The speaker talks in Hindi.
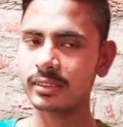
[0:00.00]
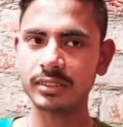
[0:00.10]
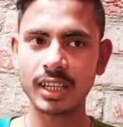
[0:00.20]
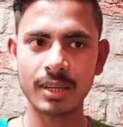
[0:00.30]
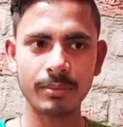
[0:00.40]

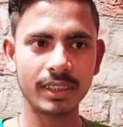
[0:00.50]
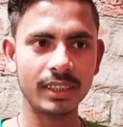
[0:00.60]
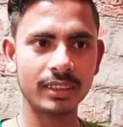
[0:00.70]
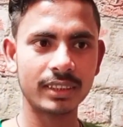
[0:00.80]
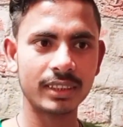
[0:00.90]

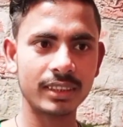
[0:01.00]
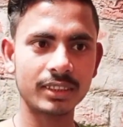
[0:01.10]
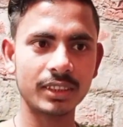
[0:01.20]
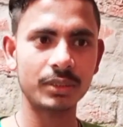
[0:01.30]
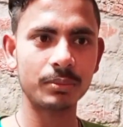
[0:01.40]
दामिनी के
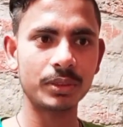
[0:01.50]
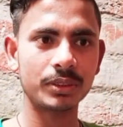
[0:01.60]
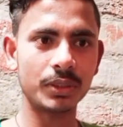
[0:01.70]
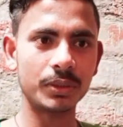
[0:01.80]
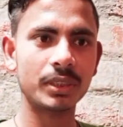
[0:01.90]
केस को
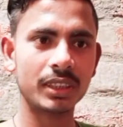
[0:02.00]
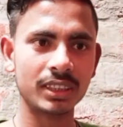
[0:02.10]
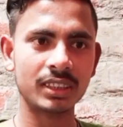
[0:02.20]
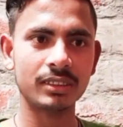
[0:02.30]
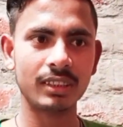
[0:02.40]
छेड़कर जो
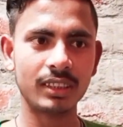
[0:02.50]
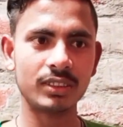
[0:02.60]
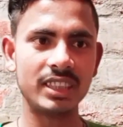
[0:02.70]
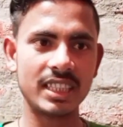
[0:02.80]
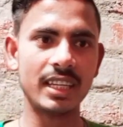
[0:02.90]
तार
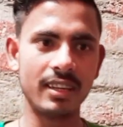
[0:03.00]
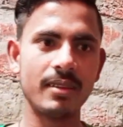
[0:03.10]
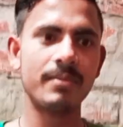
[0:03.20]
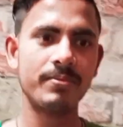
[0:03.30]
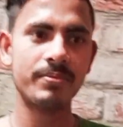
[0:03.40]
तूने
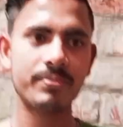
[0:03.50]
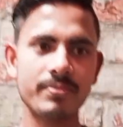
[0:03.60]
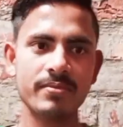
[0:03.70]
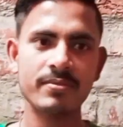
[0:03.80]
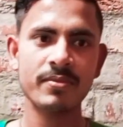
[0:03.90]
छू
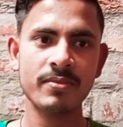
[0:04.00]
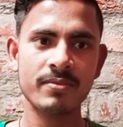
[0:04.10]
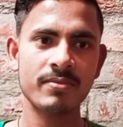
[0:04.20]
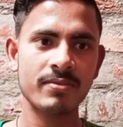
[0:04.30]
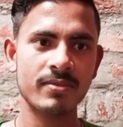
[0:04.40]
लिया है
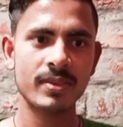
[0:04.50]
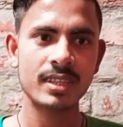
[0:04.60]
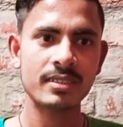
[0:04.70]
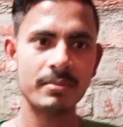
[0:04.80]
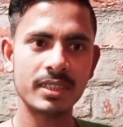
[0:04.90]

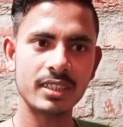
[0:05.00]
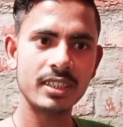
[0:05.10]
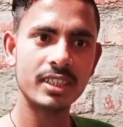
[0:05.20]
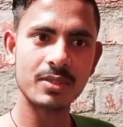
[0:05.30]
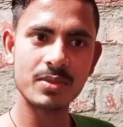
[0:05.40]

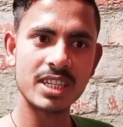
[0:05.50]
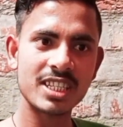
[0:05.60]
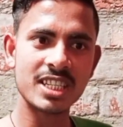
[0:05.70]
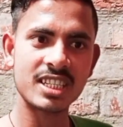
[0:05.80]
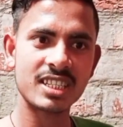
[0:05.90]
बिजली का
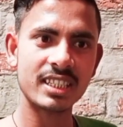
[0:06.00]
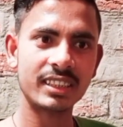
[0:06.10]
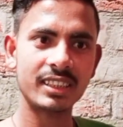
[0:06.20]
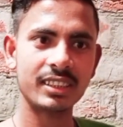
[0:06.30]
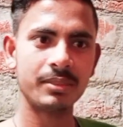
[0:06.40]
वो
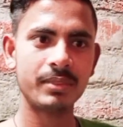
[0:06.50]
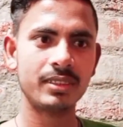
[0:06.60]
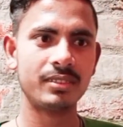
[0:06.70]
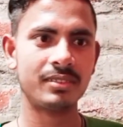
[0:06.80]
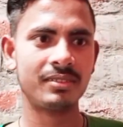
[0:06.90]
झटका
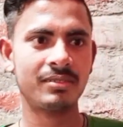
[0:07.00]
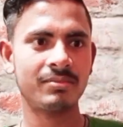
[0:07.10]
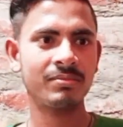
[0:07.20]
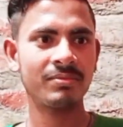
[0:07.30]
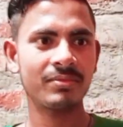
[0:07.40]
लगेगा
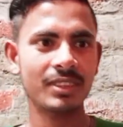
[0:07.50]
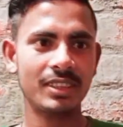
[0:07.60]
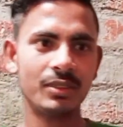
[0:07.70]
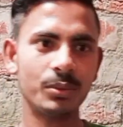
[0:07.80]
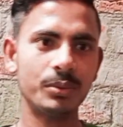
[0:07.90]

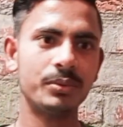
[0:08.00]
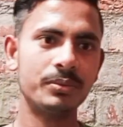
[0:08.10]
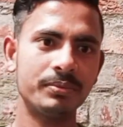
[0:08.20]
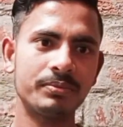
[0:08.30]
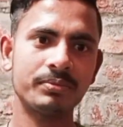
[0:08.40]
कि तू
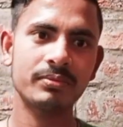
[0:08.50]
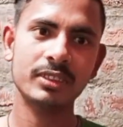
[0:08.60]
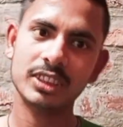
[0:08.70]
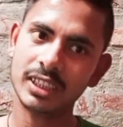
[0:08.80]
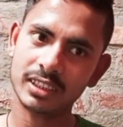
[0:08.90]

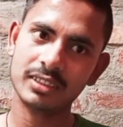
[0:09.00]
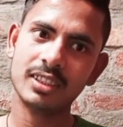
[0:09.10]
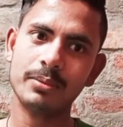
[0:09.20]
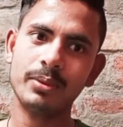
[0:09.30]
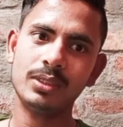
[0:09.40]

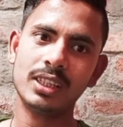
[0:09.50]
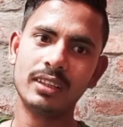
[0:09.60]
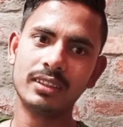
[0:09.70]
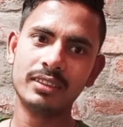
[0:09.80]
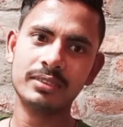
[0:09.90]
झटकना भूल
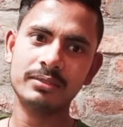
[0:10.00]
जाएगा